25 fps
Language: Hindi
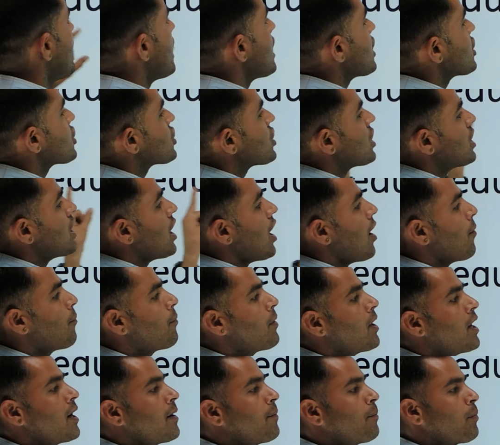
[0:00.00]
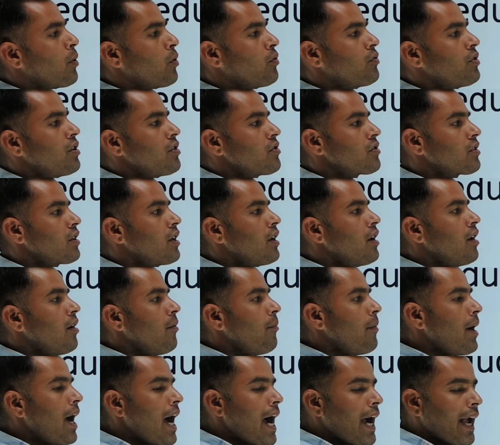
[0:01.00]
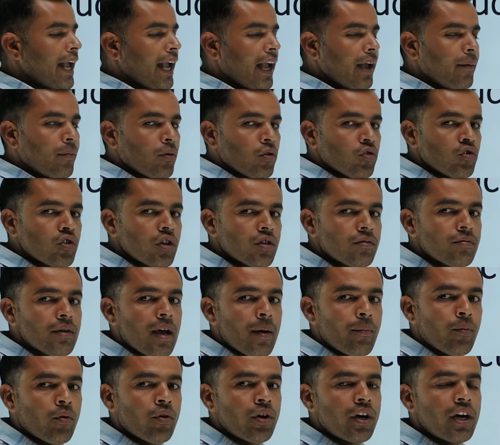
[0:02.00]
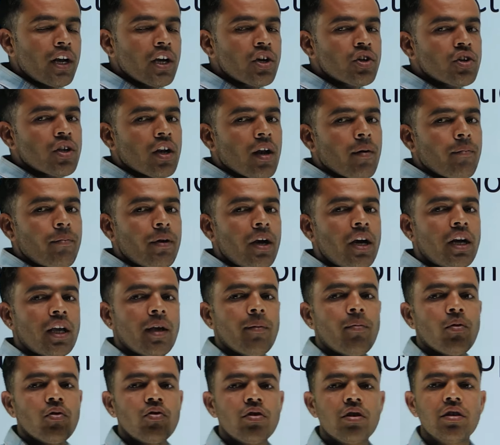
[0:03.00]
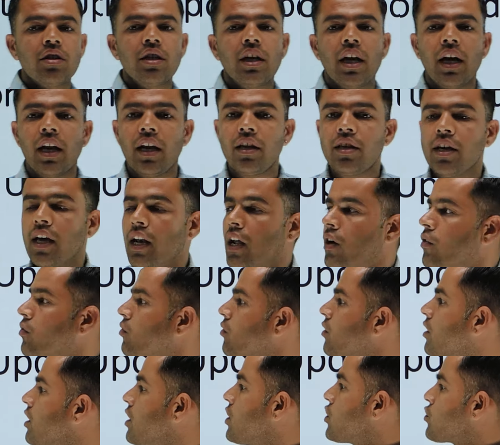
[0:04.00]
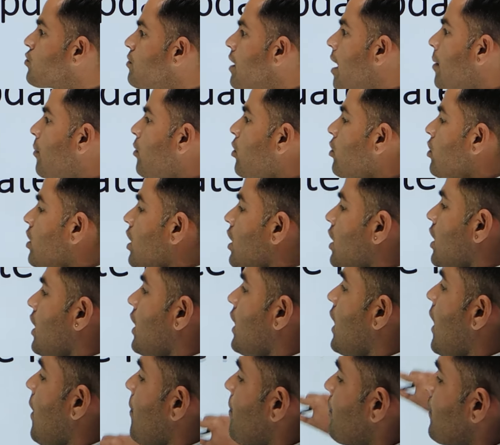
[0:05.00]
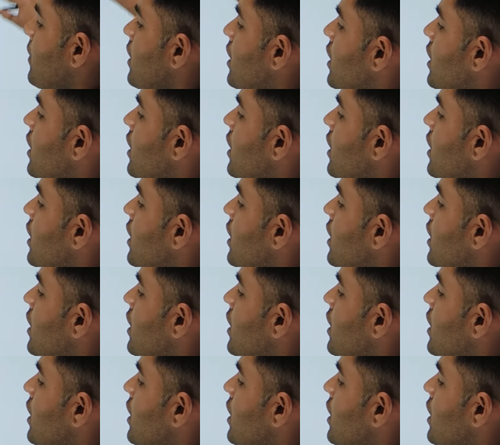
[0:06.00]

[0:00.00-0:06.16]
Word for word: डिडक्शन अपडेट प्रोसेस मैं आगे की प्रोसेस में आपको डिडक्शन अपडेट की प्रोसेस दिखाने जा रहा हूं इसमें आप लोग देखिएगा